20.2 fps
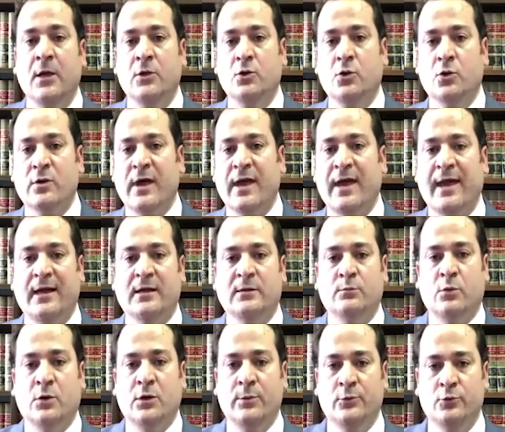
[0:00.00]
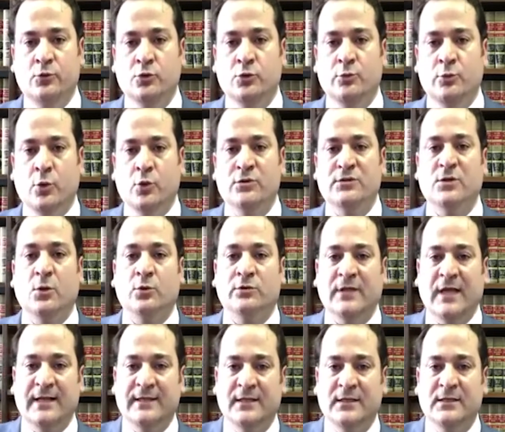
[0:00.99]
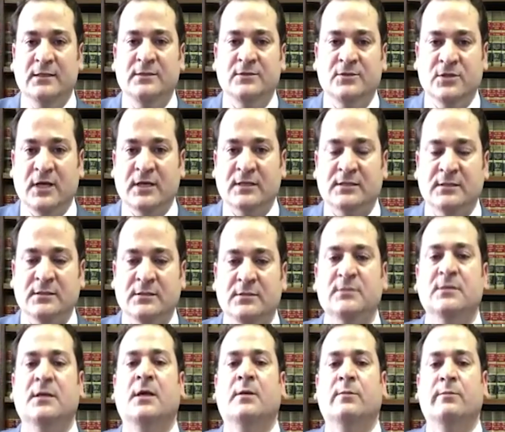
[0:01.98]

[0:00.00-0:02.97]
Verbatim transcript: yok eğer böyle bir durum yoksa otelde kalacaksanız